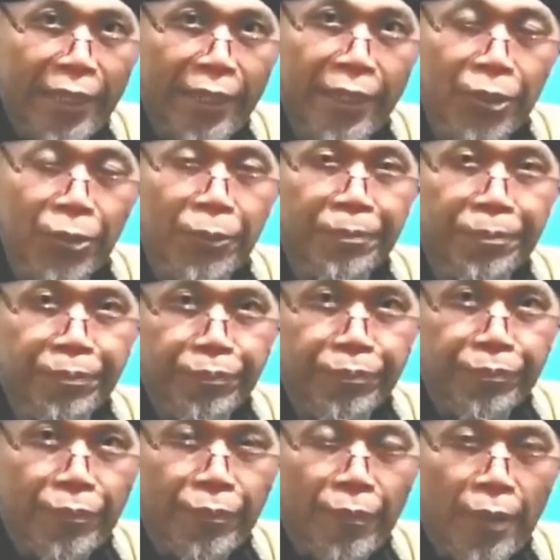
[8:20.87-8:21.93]
tadi itu
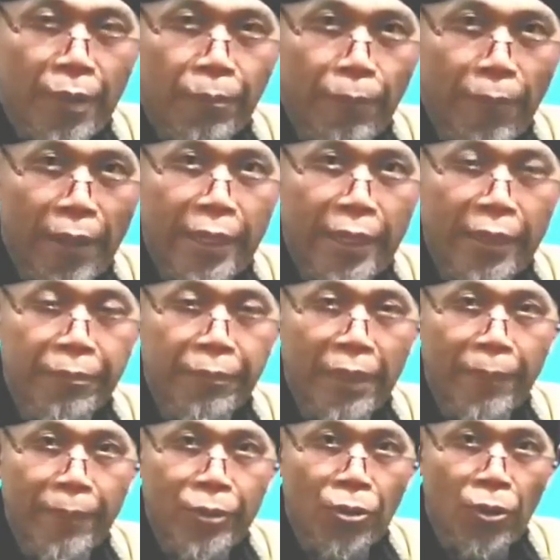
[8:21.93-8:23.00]
paling
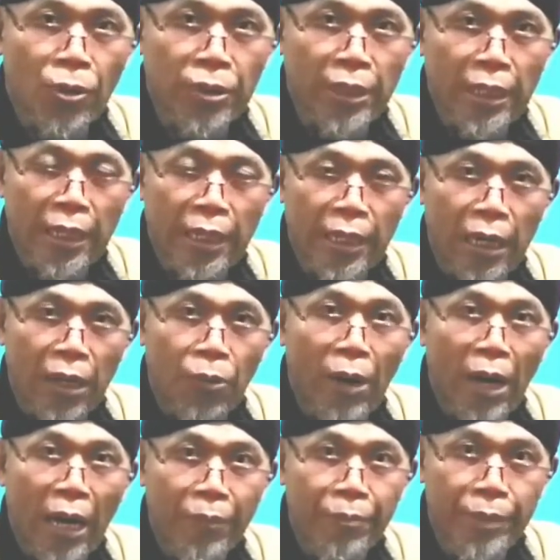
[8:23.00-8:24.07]
mendapat sorotan adalah
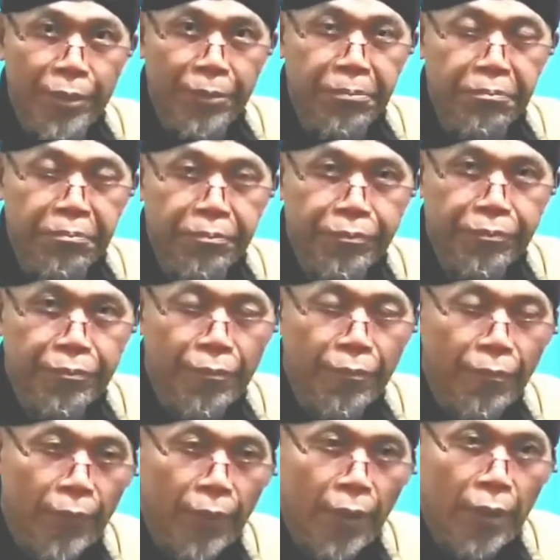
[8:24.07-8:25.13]
Wahabi
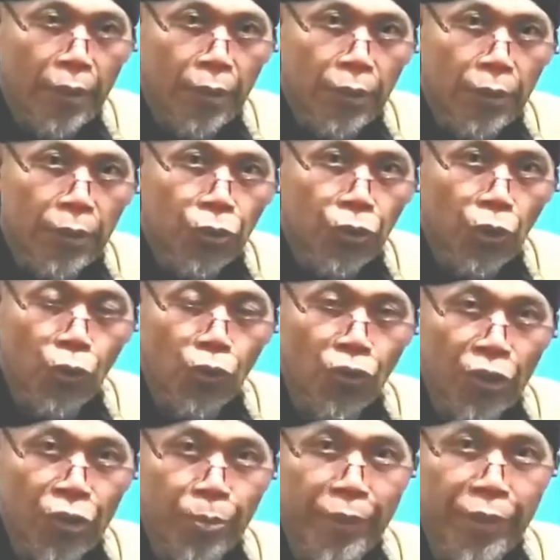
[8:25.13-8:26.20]

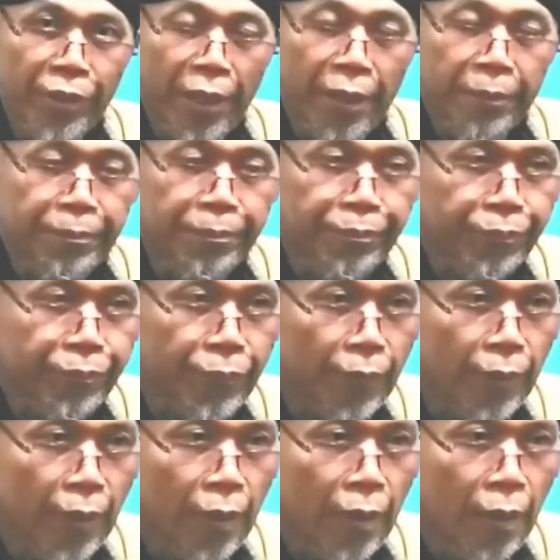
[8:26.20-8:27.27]
situs resminya
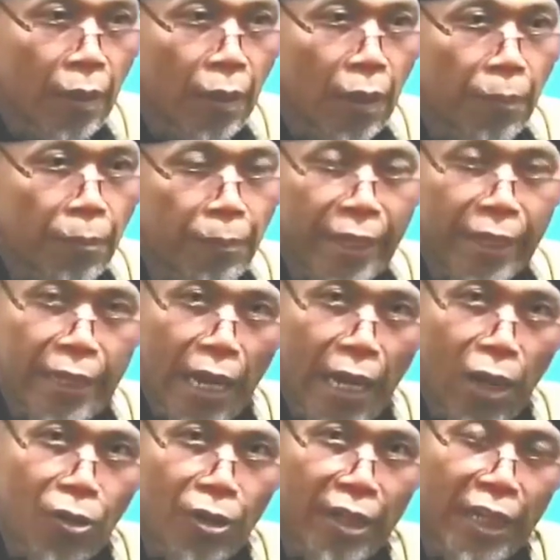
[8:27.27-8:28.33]
mereka
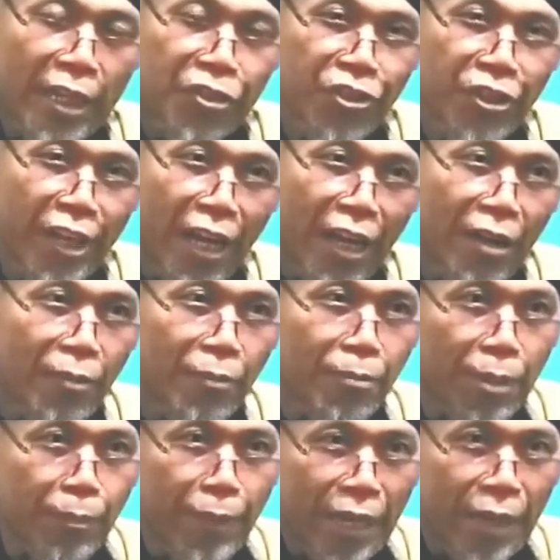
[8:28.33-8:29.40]
kalau dengan si A
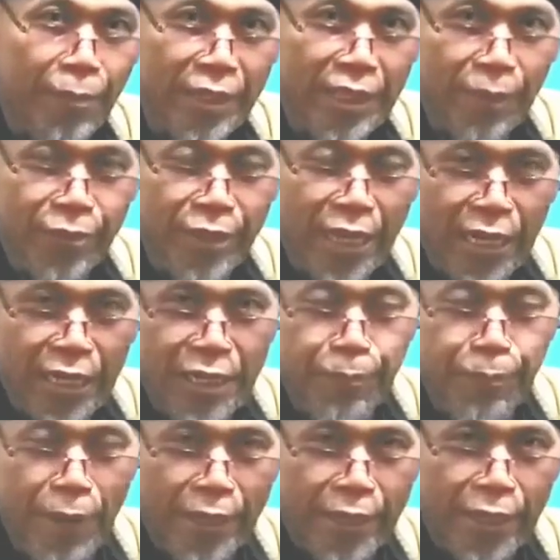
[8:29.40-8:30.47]
berbagai macam cara
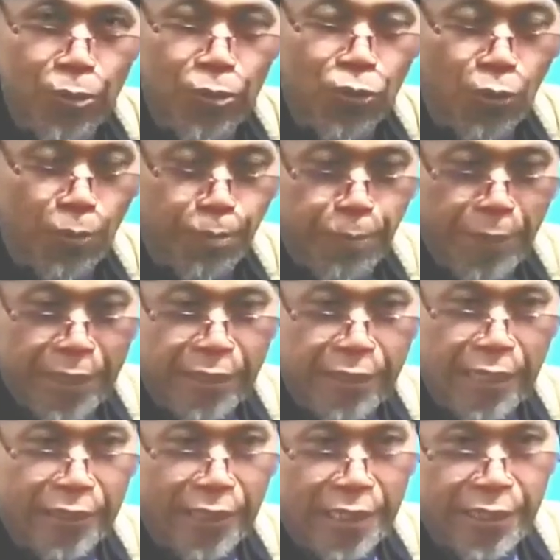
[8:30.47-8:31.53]
dipakai untuk
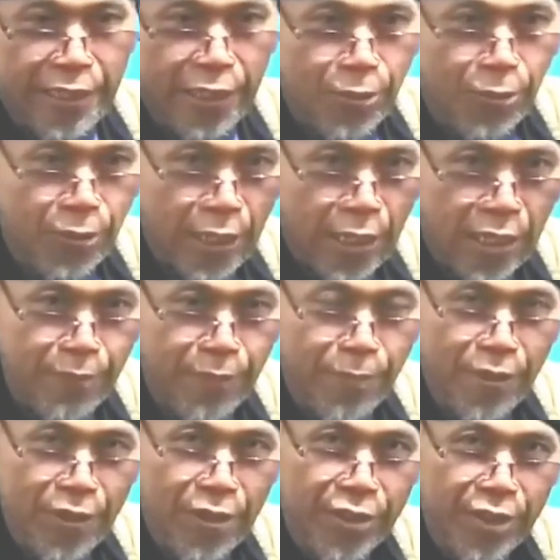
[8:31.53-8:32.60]
pendekatannya itu karena
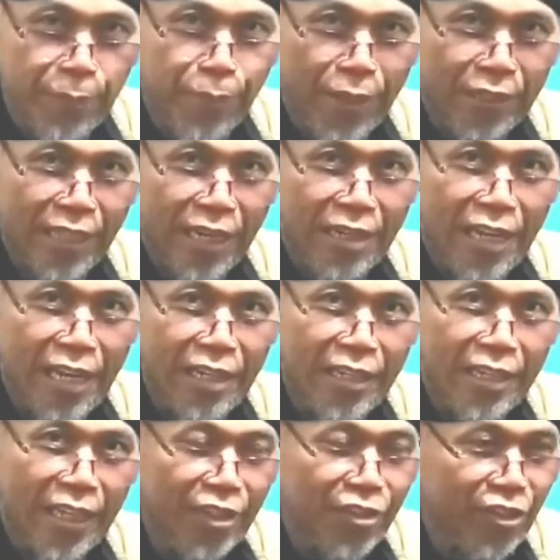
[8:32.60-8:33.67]
memang cipratan
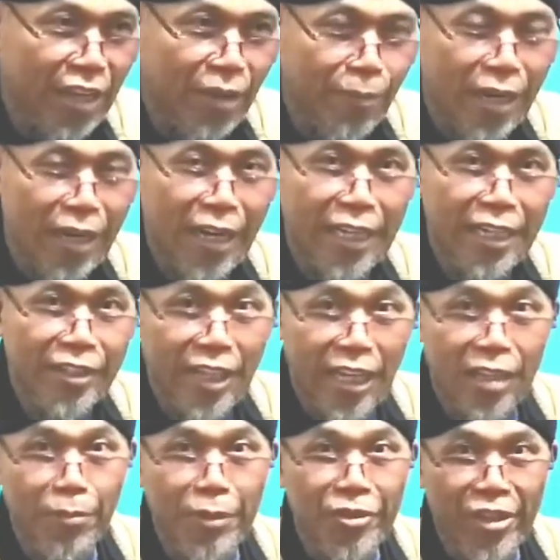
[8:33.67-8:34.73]
dana dari si A barangkali
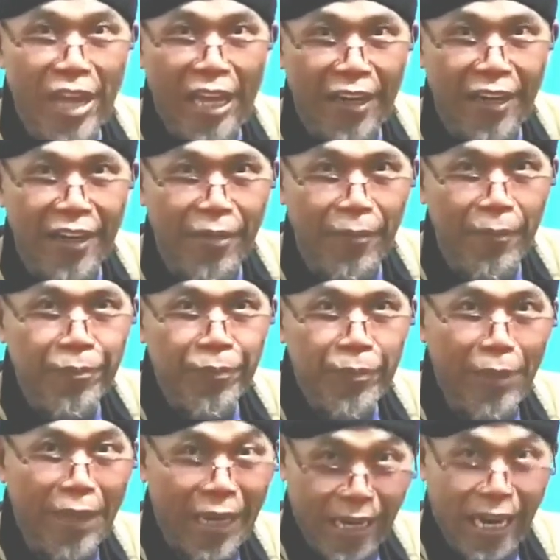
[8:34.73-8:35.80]
sangat besar ya.
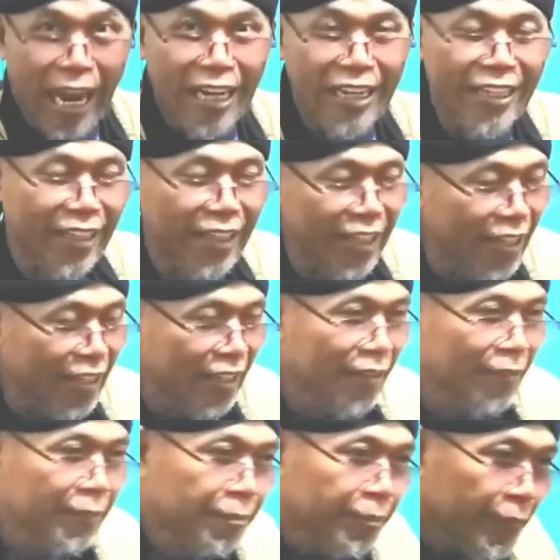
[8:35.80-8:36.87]

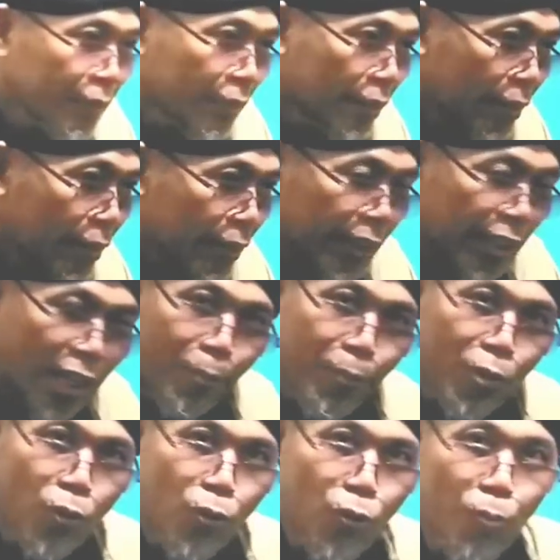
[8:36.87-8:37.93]
Barangkali tidak
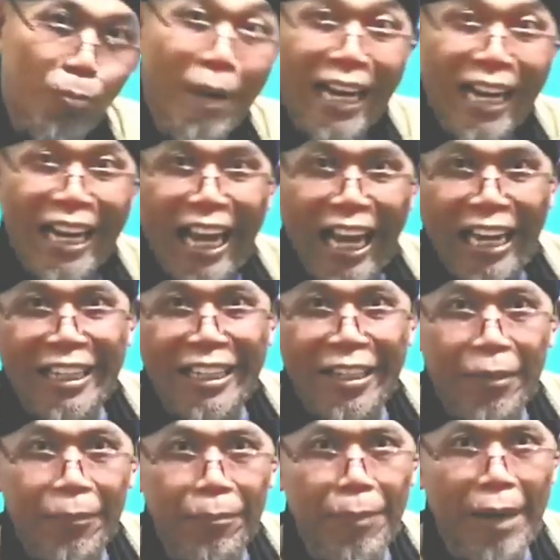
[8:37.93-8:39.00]
menurut
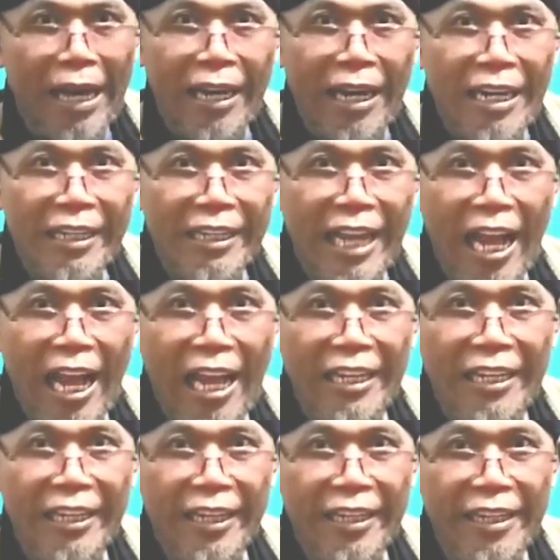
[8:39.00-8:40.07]
barangkali.
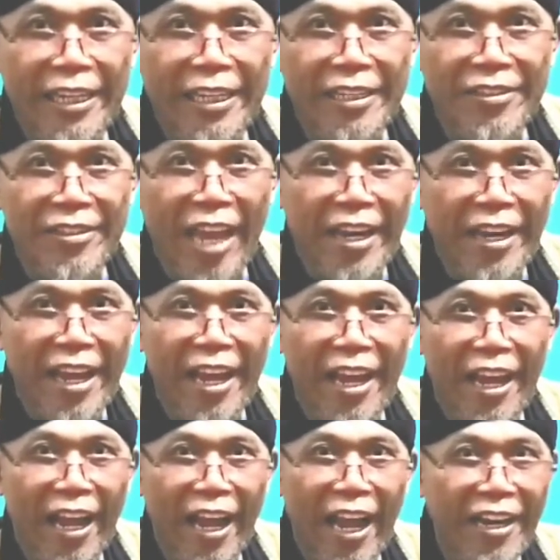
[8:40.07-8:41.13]
Barangkali di
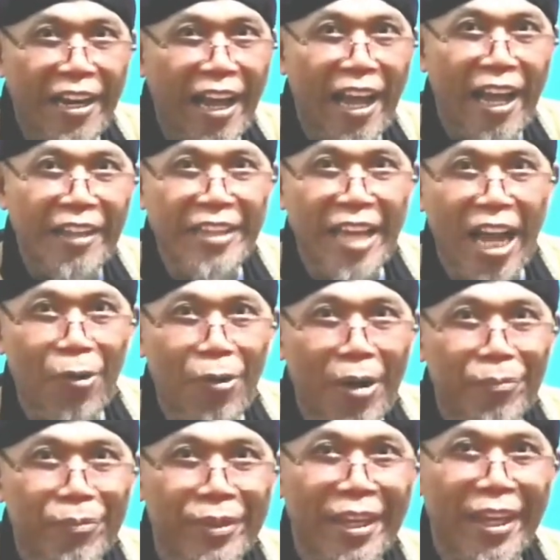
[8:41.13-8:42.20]
sana ada
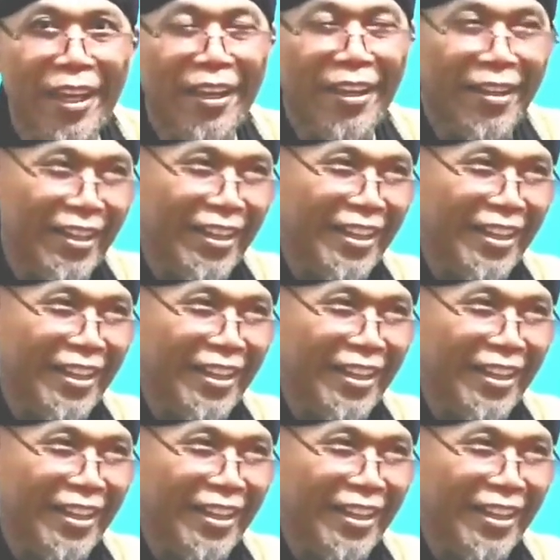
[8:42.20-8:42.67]
jawabnya.